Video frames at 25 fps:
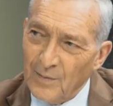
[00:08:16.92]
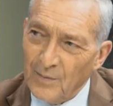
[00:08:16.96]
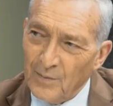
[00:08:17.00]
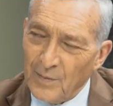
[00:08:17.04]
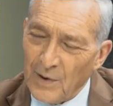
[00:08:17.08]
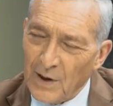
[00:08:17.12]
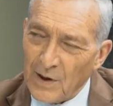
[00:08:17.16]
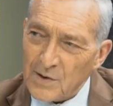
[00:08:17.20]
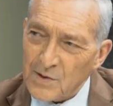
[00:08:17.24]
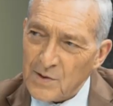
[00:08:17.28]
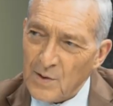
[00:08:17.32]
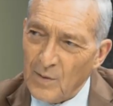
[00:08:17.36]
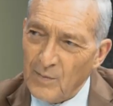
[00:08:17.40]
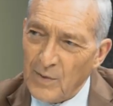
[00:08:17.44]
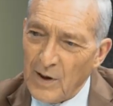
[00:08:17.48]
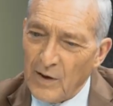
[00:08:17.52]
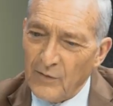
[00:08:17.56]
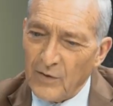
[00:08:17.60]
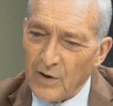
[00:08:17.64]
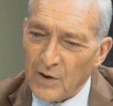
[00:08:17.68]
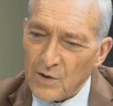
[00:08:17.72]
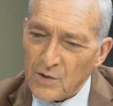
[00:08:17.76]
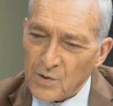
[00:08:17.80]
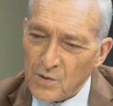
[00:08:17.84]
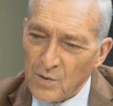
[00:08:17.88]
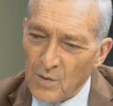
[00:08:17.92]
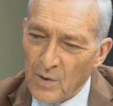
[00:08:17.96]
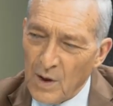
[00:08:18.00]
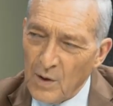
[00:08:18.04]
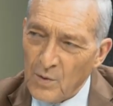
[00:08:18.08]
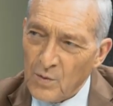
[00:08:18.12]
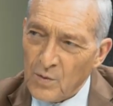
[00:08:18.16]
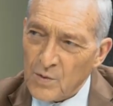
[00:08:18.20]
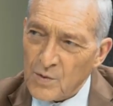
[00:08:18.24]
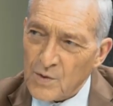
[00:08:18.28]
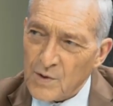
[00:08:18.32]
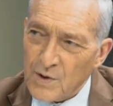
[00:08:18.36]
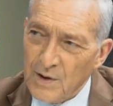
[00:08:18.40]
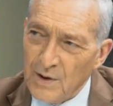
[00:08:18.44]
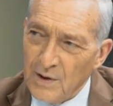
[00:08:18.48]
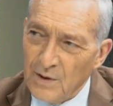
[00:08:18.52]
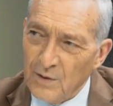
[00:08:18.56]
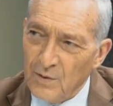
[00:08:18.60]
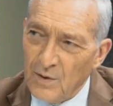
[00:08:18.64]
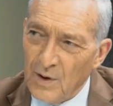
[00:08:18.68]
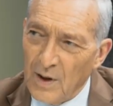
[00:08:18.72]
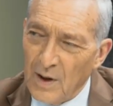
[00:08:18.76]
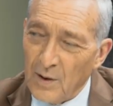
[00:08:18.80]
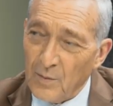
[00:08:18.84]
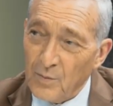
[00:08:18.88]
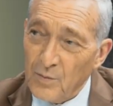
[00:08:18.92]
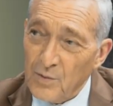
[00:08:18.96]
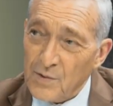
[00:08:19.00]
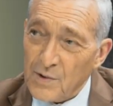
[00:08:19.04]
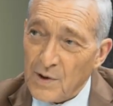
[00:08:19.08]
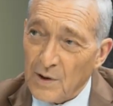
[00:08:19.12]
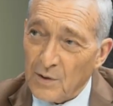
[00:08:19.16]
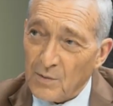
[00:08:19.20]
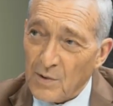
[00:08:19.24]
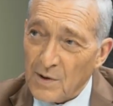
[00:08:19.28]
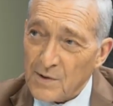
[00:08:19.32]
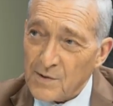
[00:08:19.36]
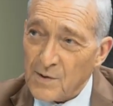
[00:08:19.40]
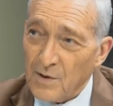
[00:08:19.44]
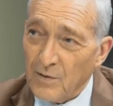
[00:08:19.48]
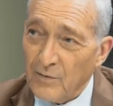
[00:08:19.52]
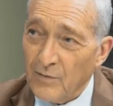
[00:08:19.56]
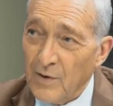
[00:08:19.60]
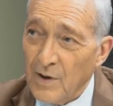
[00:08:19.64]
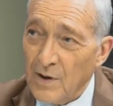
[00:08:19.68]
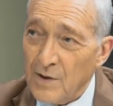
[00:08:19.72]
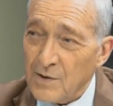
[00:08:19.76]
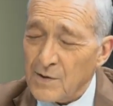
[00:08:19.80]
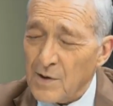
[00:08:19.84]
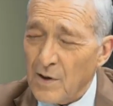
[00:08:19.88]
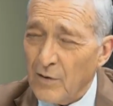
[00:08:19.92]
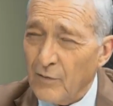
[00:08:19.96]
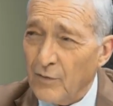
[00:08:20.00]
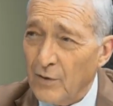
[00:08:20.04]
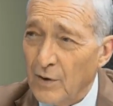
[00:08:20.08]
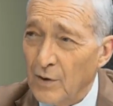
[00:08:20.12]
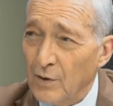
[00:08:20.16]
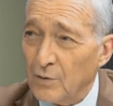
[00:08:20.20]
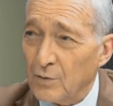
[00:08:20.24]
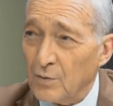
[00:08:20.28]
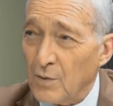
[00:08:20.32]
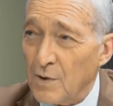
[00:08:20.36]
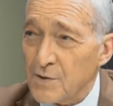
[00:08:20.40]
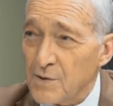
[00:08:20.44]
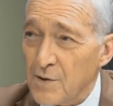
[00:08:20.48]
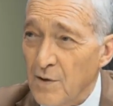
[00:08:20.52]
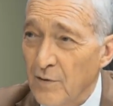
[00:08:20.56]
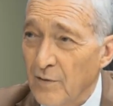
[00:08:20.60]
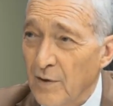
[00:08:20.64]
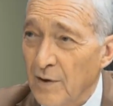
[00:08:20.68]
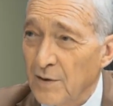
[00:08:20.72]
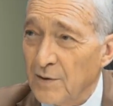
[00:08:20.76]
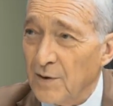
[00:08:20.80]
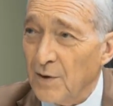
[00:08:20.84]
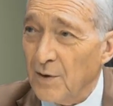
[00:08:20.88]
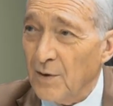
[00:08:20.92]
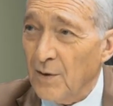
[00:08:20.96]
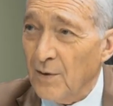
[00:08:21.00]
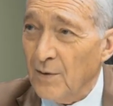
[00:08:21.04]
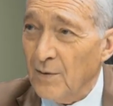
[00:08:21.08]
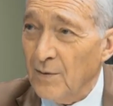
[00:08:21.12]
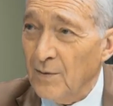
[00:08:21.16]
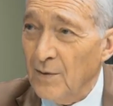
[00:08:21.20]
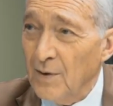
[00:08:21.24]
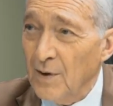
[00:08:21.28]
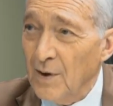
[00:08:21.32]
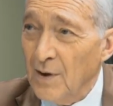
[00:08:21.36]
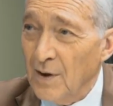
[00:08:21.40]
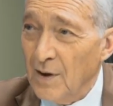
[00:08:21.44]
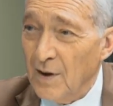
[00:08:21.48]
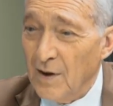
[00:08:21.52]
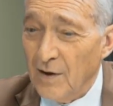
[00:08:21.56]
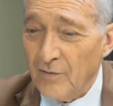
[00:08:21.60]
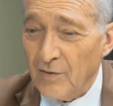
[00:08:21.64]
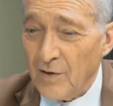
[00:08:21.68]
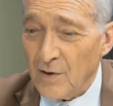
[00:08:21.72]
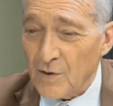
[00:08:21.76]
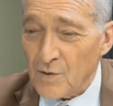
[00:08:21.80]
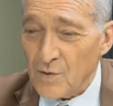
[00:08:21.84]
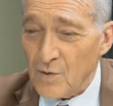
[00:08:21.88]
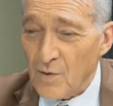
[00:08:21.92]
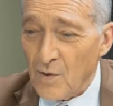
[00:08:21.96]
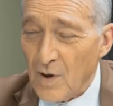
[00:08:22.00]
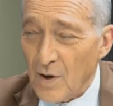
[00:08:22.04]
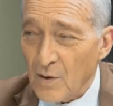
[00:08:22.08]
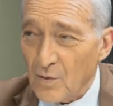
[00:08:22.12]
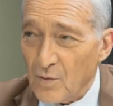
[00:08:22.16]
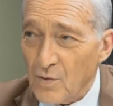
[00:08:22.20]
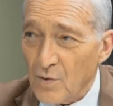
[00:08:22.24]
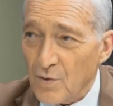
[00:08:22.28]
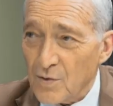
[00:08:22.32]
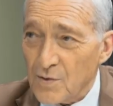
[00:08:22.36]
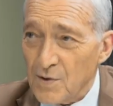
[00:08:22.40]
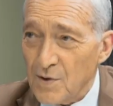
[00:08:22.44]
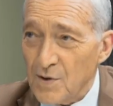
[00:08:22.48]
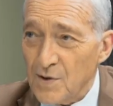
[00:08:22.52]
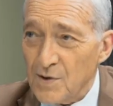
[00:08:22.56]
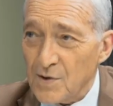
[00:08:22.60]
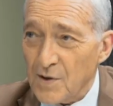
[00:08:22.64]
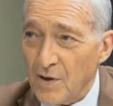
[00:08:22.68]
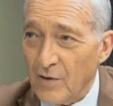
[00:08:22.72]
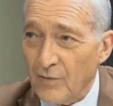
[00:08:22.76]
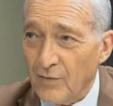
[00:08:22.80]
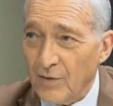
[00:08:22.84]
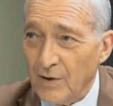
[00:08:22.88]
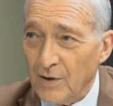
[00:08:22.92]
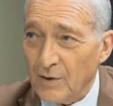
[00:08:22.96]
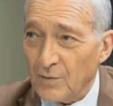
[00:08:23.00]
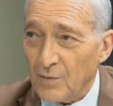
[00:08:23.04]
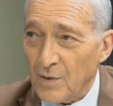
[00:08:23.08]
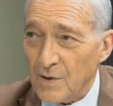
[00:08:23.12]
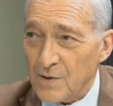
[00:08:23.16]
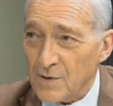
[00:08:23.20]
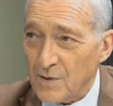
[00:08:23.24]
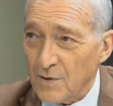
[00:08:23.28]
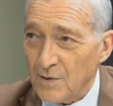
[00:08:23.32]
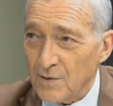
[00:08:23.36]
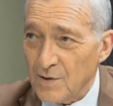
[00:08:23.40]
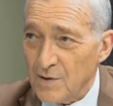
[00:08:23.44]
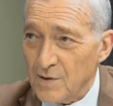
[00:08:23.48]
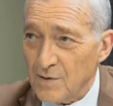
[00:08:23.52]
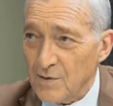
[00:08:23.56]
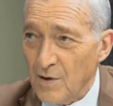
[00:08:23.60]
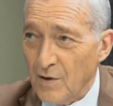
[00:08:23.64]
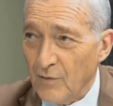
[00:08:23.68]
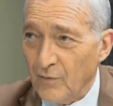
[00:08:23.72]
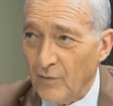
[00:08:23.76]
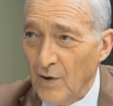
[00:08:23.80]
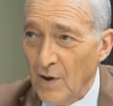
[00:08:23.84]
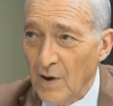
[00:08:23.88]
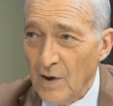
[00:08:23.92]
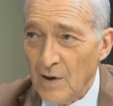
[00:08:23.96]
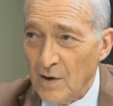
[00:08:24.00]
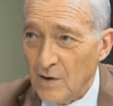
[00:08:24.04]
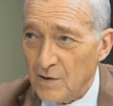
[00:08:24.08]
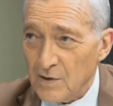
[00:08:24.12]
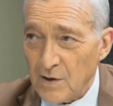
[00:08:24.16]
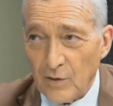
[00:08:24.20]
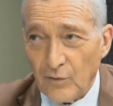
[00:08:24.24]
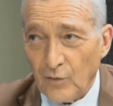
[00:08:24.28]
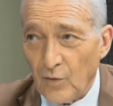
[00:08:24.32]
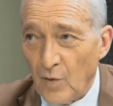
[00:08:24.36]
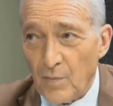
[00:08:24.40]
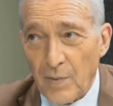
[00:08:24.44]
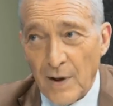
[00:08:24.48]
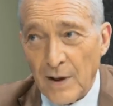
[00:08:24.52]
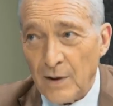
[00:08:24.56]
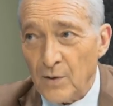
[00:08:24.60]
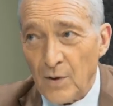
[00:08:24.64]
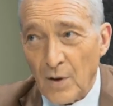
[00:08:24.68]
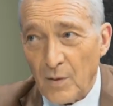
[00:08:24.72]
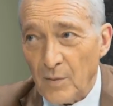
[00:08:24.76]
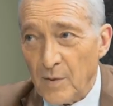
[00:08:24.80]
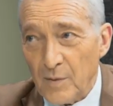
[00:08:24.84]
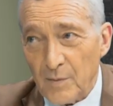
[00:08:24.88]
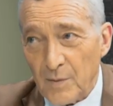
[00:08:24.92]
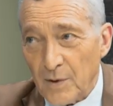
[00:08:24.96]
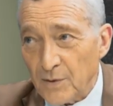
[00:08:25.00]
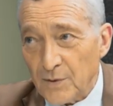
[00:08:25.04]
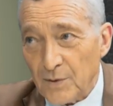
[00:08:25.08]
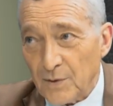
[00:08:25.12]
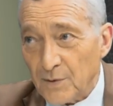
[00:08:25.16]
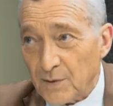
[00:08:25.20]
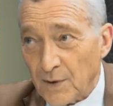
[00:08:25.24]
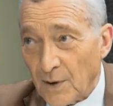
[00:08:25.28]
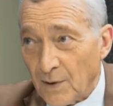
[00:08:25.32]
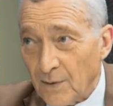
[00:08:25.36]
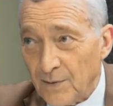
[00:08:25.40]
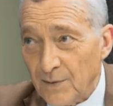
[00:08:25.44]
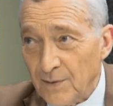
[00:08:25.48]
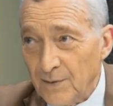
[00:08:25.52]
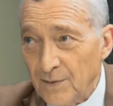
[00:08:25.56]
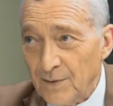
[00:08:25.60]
Par exemple, la version allongée de l'Arbus A320, ça fait le 321. La version raccourcie, ça fait le 319. Ça, il ne faut pas énormément de temps.